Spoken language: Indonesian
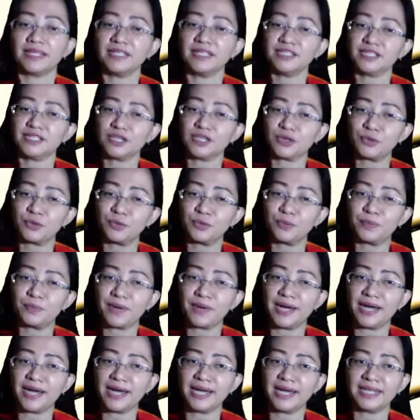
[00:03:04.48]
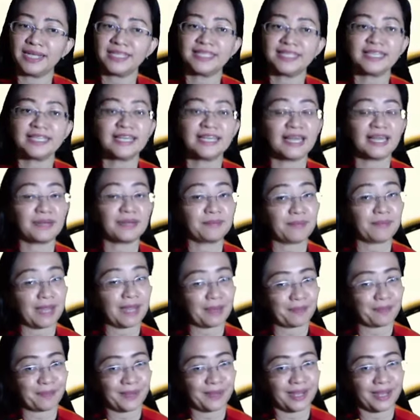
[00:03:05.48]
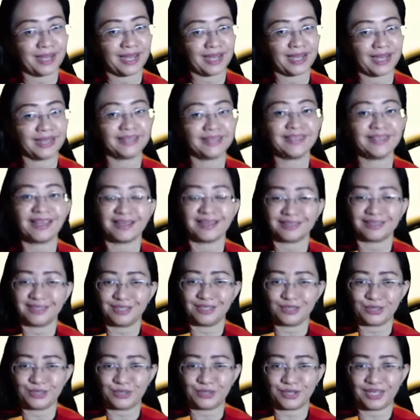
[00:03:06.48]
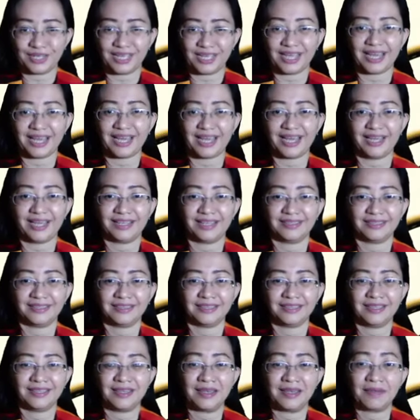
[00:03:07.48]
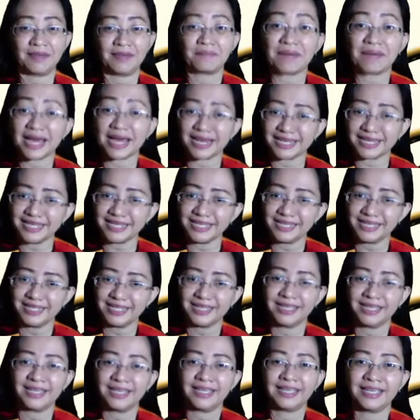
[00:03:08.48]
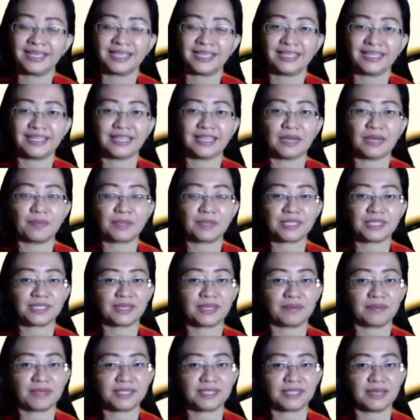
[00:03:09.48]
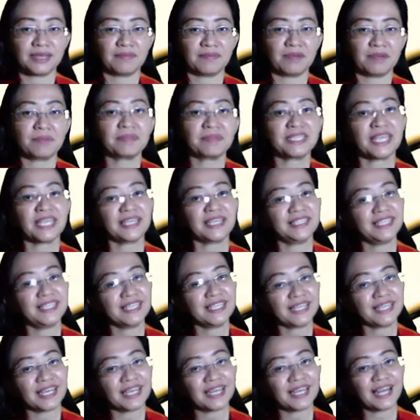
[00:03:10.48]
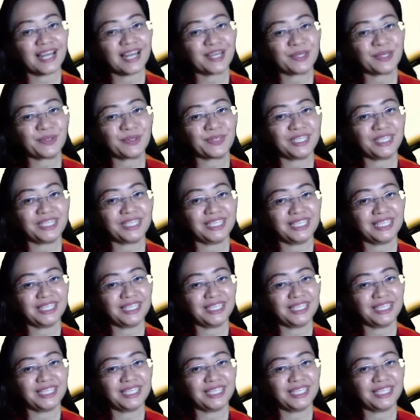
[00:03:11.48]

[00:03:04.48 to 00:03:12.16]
serupa dengan Bapa yang di sorga. Mari kita bersama-sama menyanyikan lagu ini.